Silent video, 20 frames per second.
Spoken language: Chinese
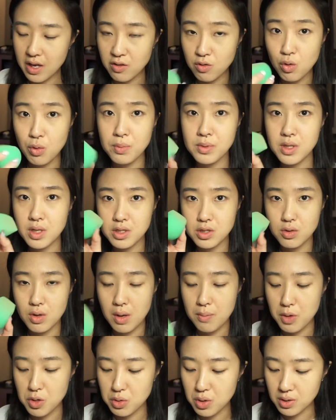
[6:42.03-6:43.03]
因为我比较喜欢
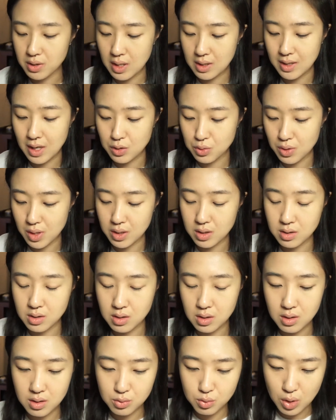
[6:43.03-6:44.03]
美妆蛋打出来的
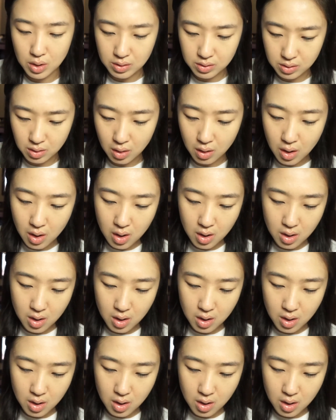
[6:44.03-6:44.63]
妆效，